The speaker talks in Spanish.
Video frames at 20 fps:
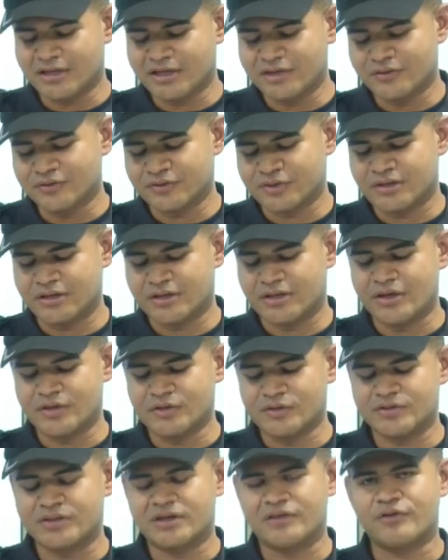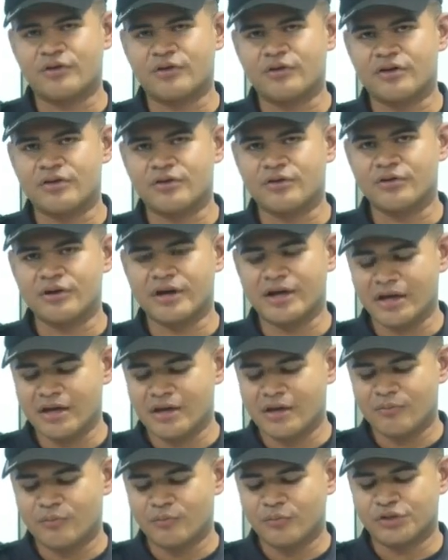delitos, entre ellos tráfico de droga,
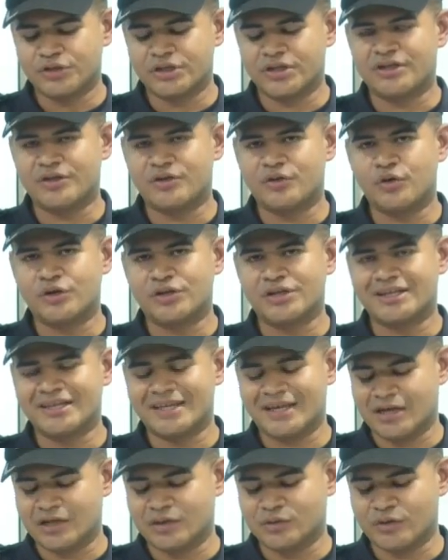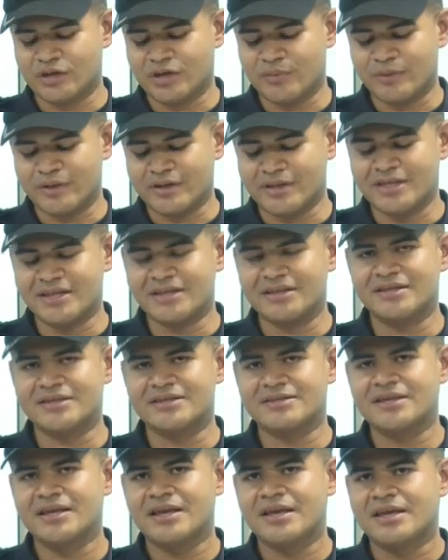por tener orden de captura
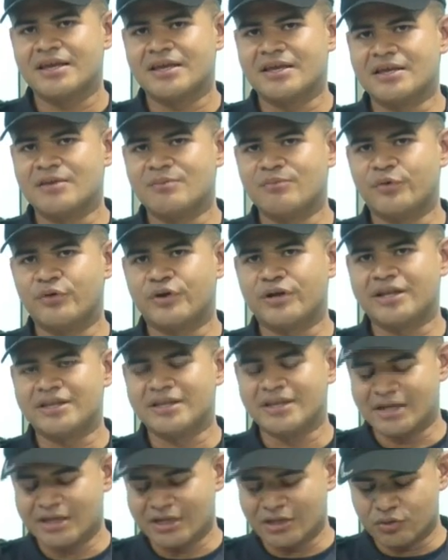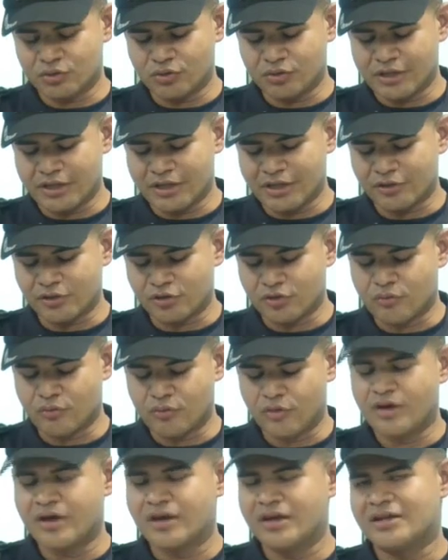pendientes y por el delito de
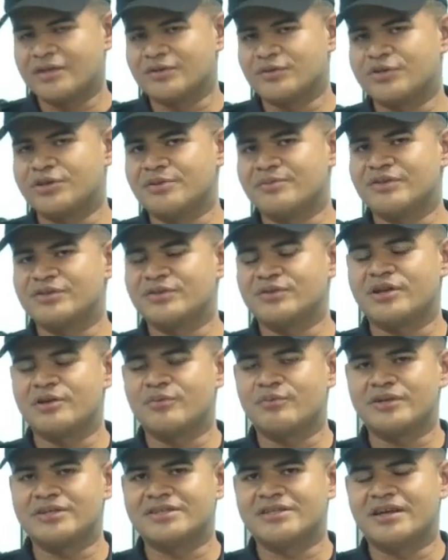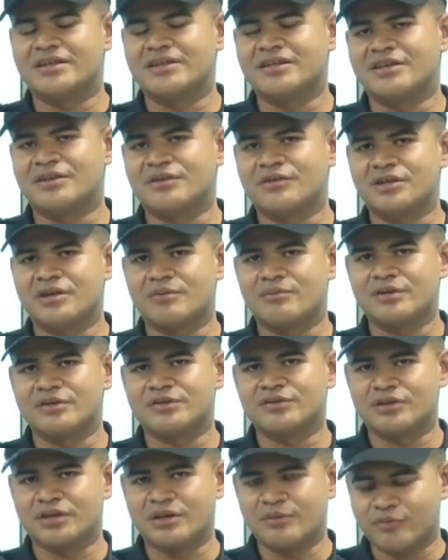robo las últimas horas pues se ha detenido una
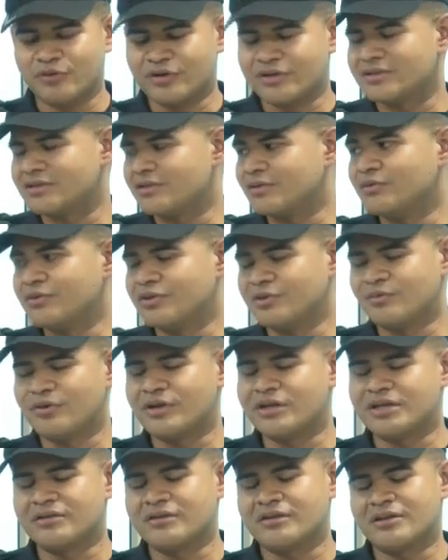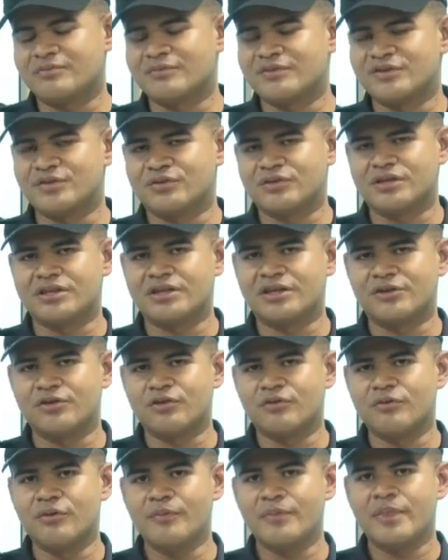persona por este último delito que mencioné de
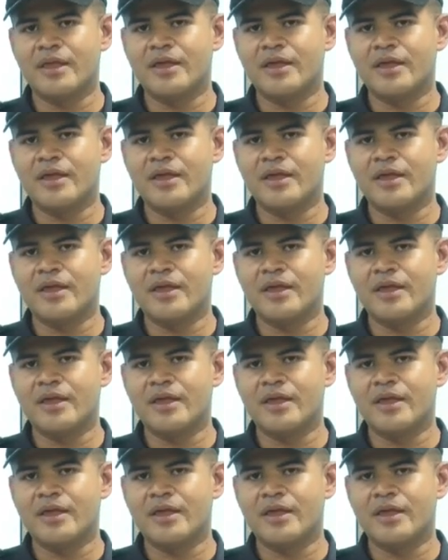robo,